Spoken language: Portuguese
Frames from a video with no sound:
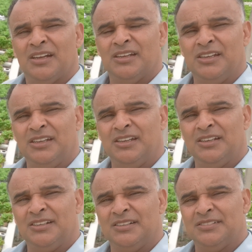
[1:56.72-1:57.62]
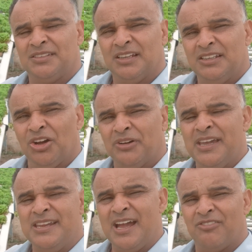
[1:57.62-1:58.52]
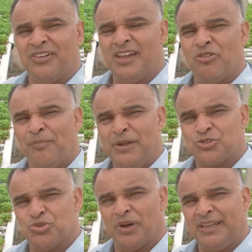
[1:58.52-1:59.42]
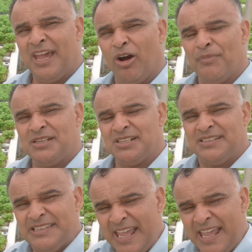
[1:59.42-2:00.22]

E eu queria ver uma pessoa que realmente